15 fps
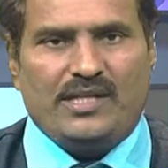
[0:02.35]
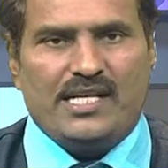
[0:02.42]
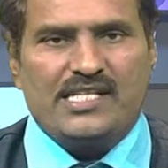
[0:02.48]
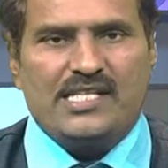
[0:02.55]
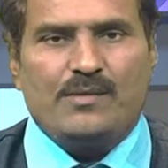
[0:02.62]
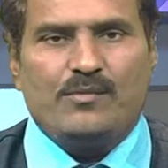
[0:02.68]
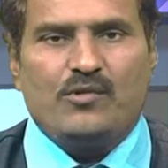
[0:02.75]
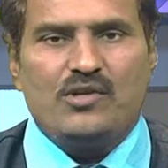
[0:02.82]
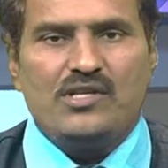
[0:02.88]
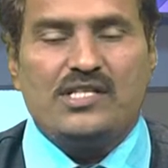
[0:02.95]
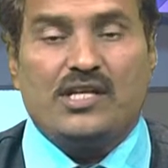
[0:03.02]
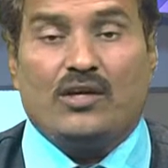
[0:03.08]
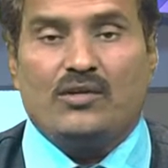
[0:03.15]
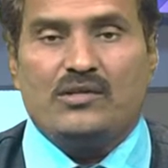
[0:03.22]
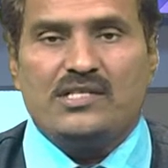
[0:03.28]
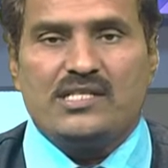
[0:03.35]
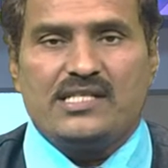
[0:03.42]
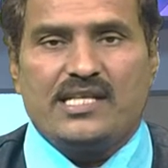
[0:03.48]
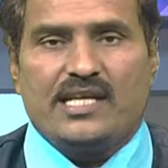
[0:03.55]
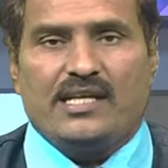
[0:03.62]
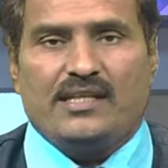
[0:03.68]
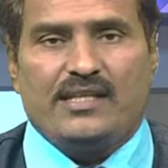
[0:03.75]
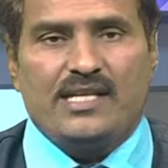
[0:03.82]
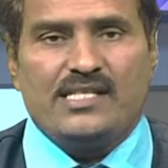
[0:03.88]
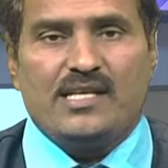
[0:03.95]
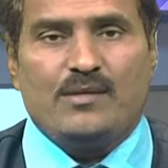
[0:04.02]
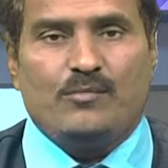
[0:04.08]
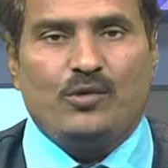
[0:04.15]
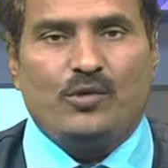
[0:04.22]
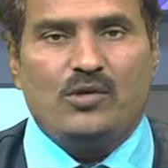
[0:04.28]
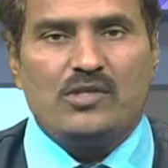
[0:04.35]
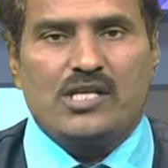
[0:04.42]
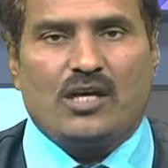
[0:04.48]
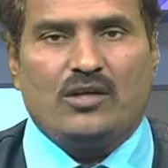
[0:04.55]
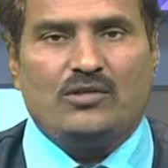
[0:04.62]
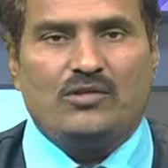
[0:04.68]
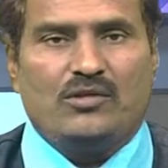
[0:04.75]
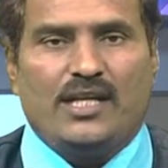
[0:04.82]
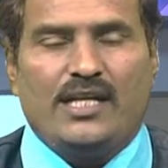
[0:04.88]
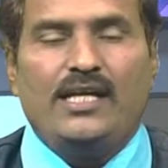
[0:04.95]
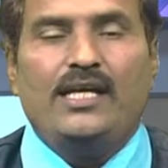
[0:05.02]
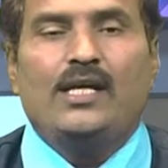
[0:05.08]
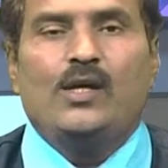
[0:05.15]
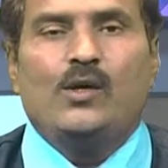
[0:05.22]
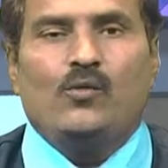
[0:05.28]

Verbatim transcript: దేశం గురించి ఆలోచిస్తే దేశం ముందుకు సాగుతుందని